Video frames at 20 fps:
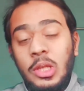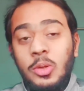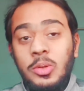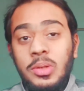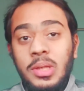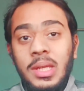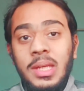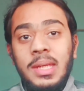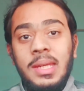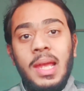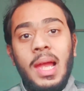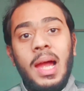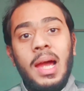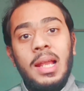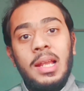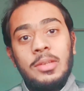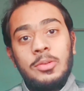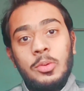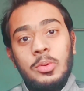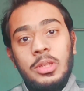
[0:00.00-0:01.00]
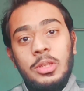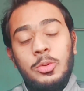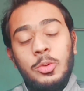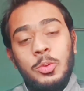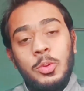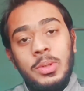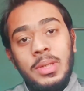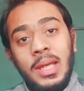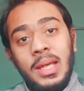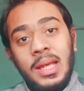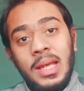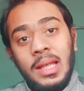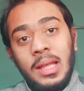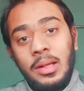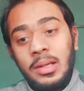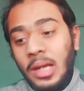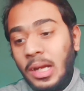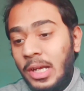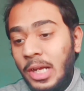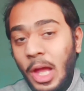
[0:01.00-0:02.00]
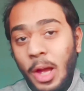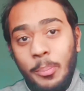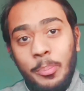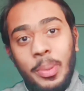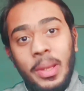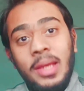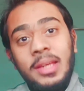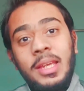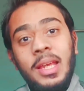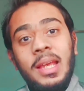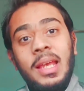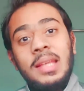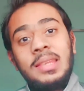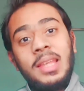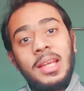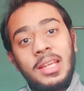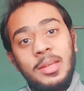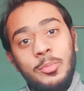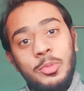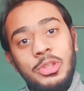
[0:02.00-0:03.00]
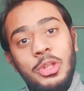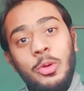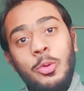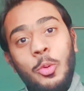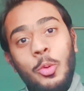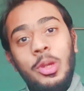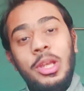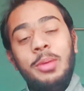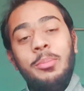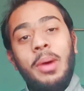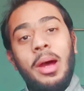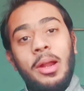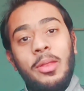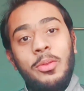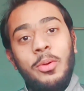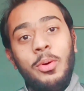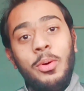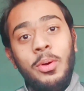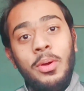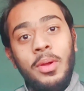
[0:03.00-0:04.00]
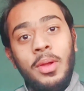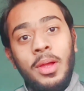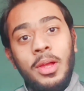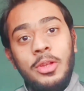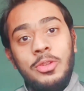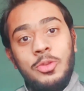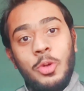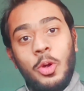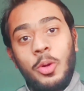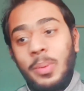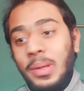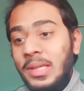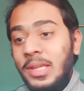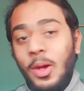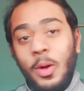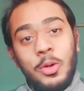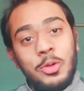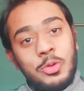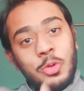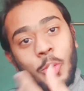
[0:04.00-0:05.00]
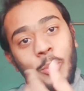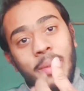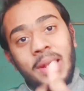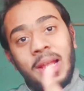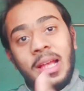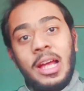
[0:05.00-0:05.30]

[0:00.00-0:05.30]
चोर होता तो तेरी क्या हालत होती तू तो ये डंडा फेंक के कहता कि मुझे गोली मार दो चोर भैया और